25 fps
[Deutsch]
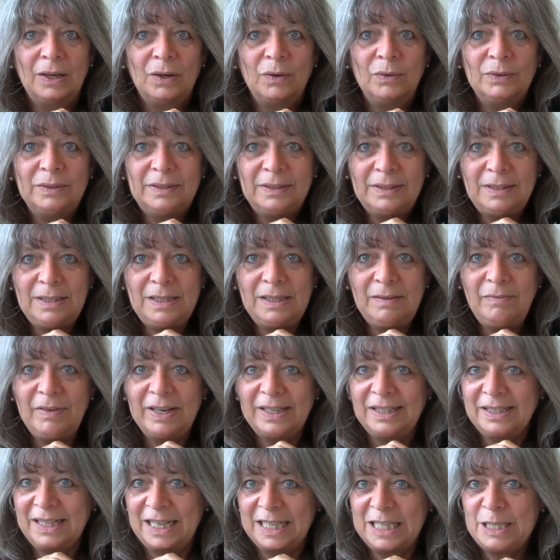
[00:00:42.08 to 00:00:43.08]
Und die
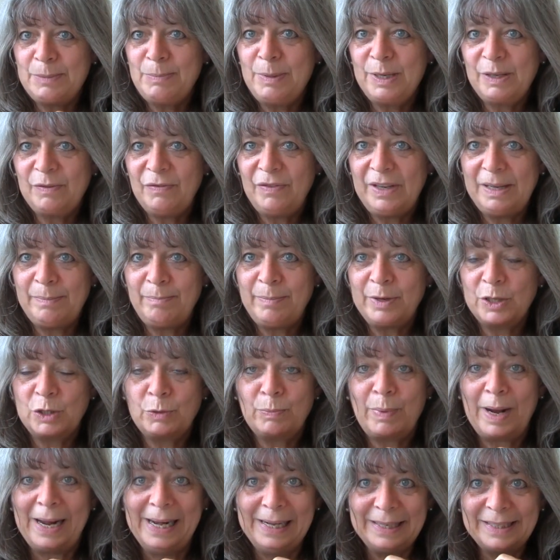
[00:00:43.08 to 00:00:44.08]
werden ganz bequem per
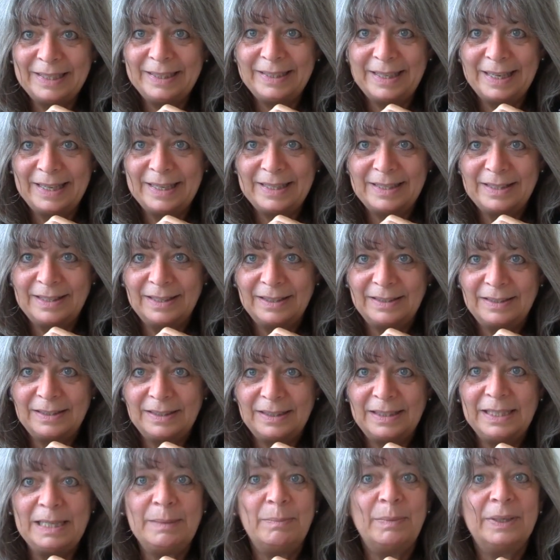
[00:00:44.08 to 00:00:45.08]
Spiral
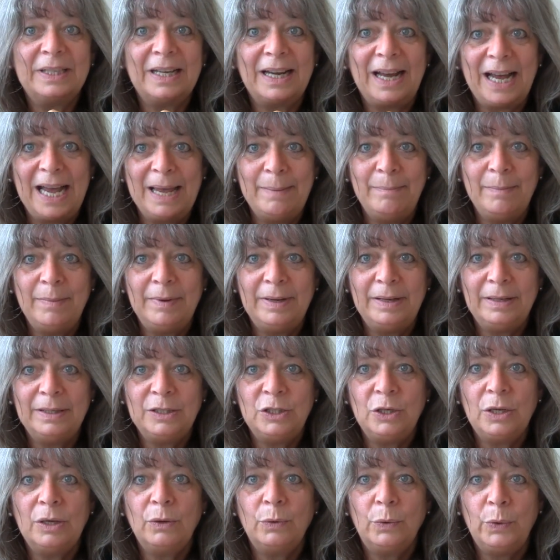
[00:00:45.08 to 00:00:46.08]
getestet, indem man daheim
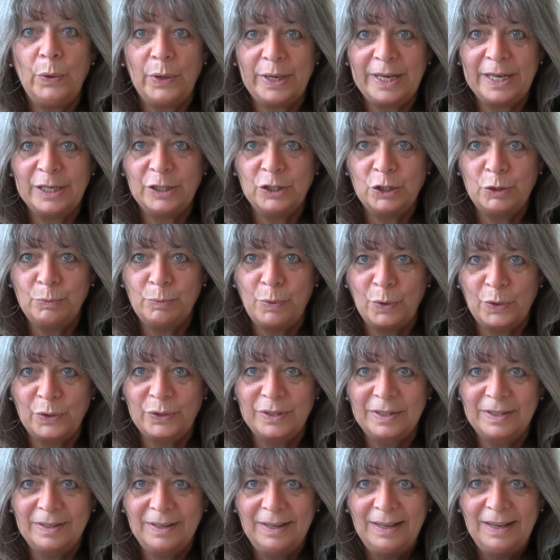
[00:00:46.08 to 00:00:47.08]
in Röhrchen
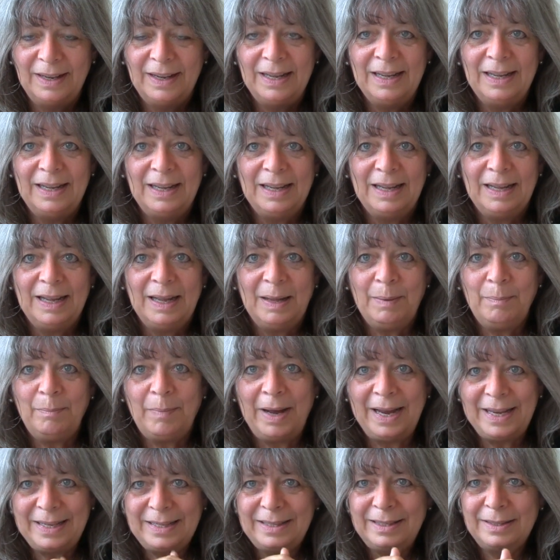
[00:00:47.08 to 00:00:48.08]
spuckt.
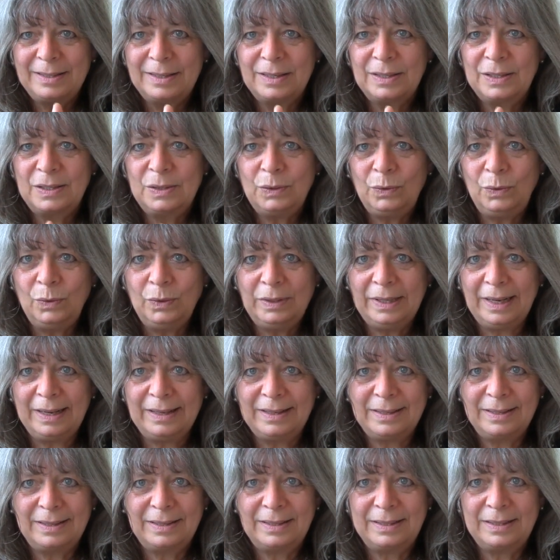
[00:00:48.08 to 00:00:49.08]
Meist ist es so,
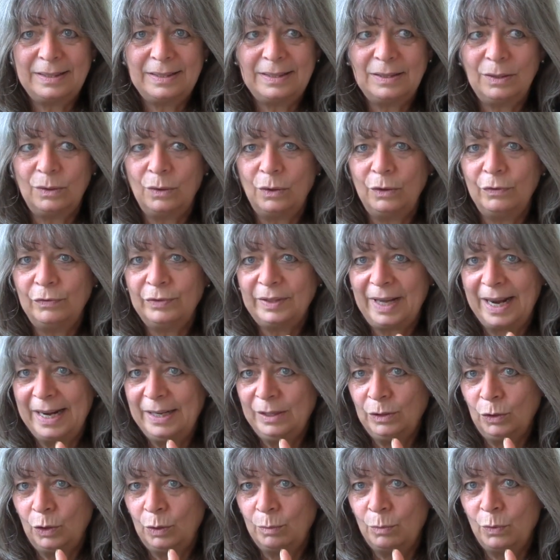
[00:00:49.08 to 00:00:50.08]
dass oft
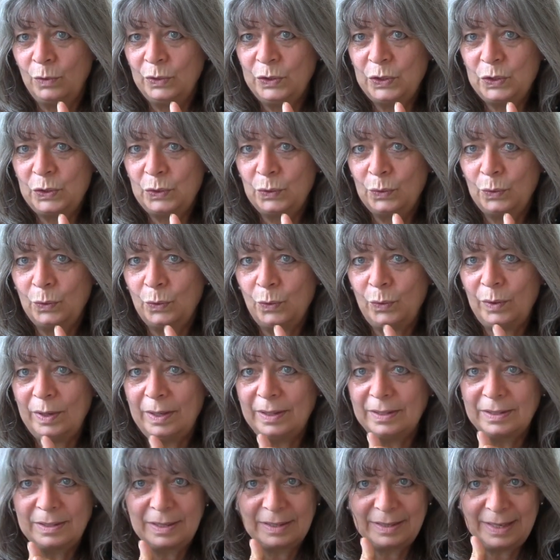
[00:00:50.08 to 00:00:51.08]
ein Hormon zu hoch
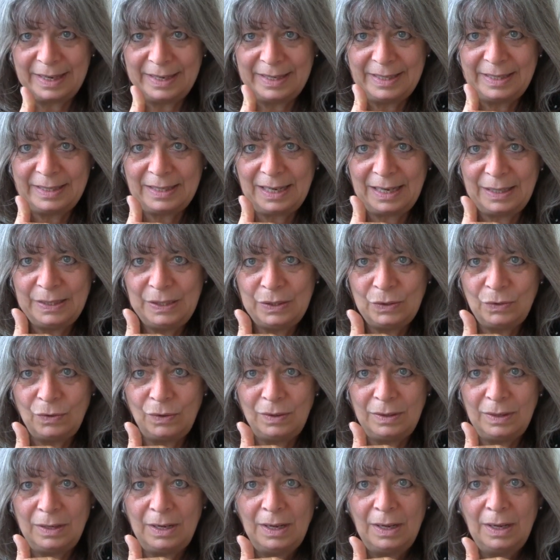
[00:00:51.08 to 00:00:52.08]
ist, das
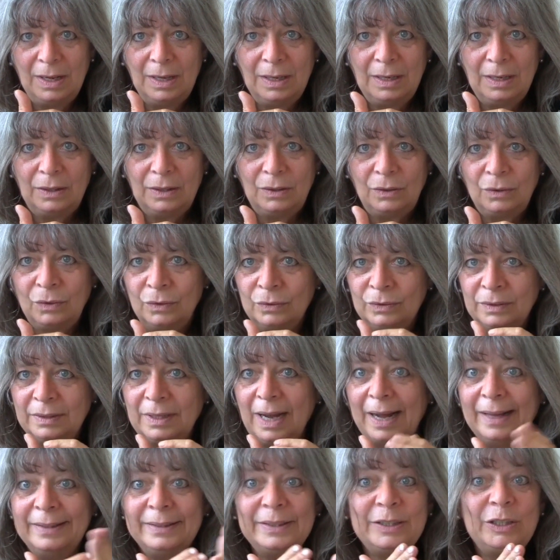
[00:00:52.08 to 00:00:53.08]
Estradiol,
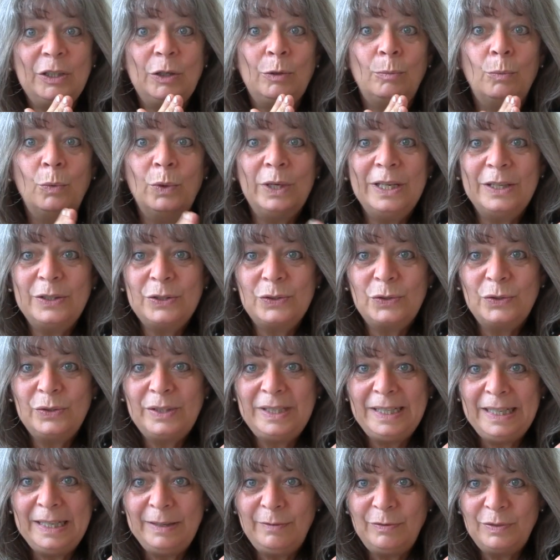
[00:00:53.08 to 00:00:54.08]
und andere Hormone zu
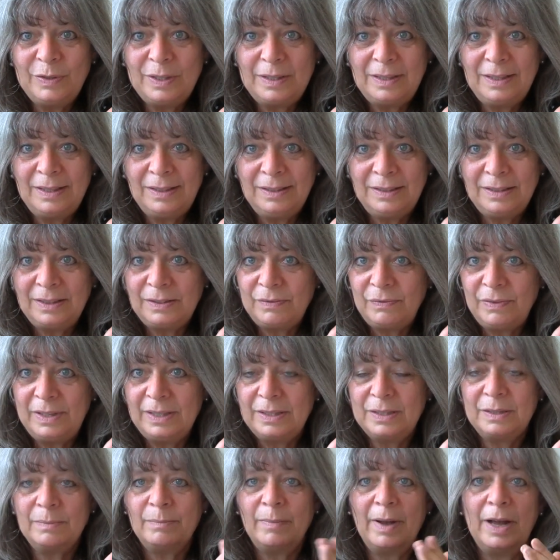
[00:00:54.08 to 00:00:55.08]
tief sind,
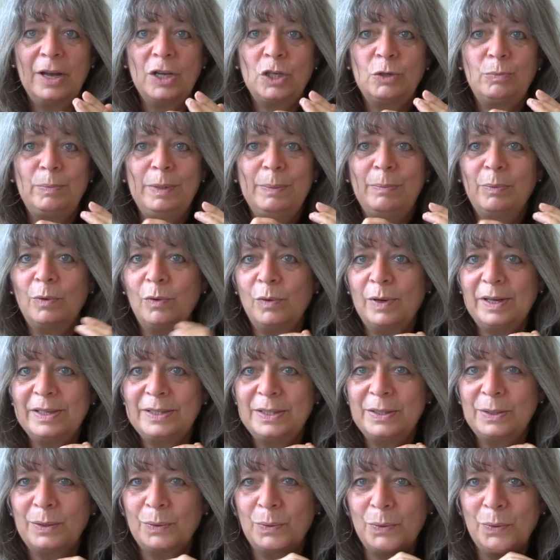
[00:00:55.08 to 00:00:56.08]
wie zum Beispiel
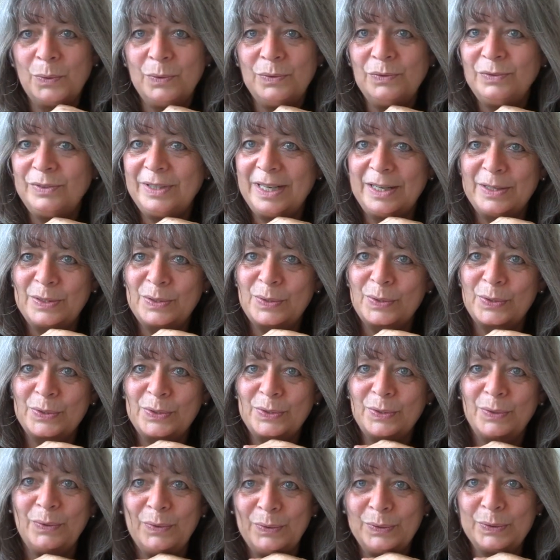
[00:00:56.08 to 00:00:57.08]
Progesteron,
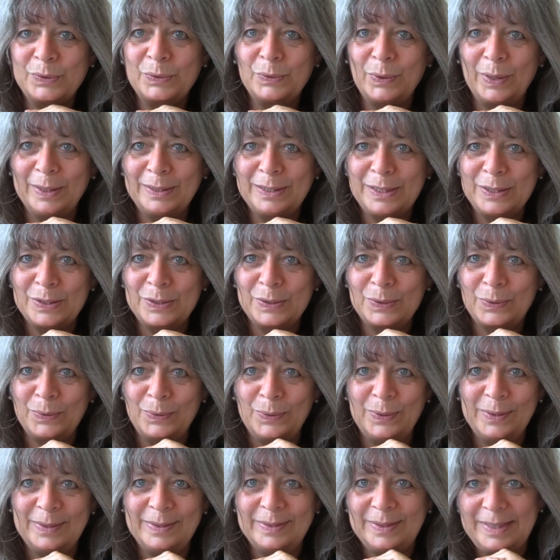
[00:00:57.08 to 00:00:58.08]
Testosteron,
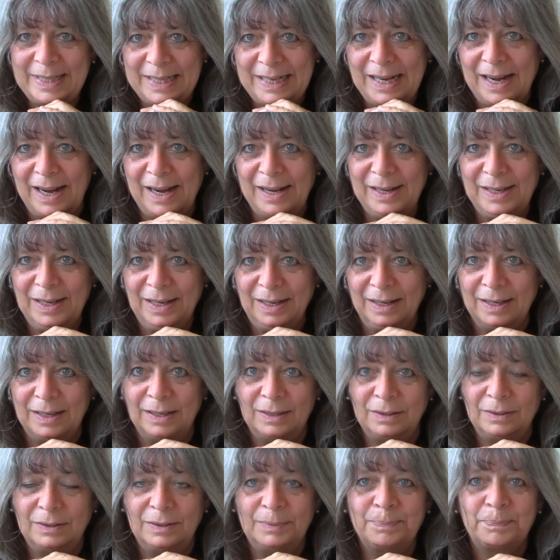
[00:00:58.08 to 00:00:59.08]
Cortisol,
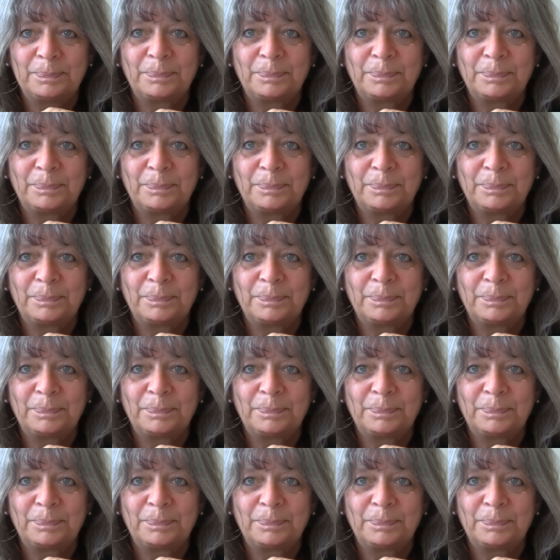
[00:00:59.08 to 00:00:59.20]
DHEA.